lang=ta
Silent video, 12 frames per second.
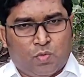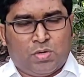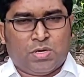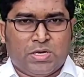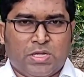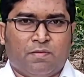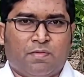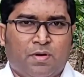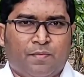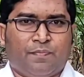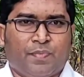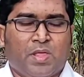ஒரு
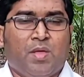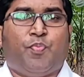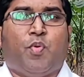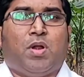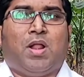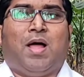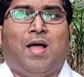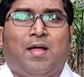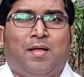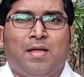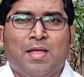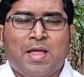நிறுவனம் இப்போ
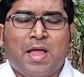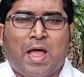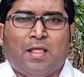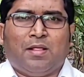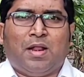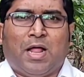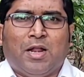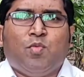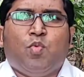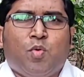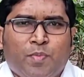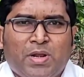நான் அதில்
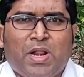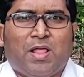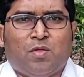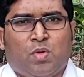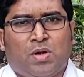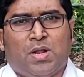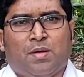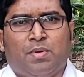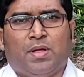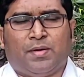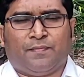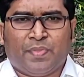அனுபவம் இல்லாத ஒரு
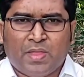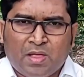நபர்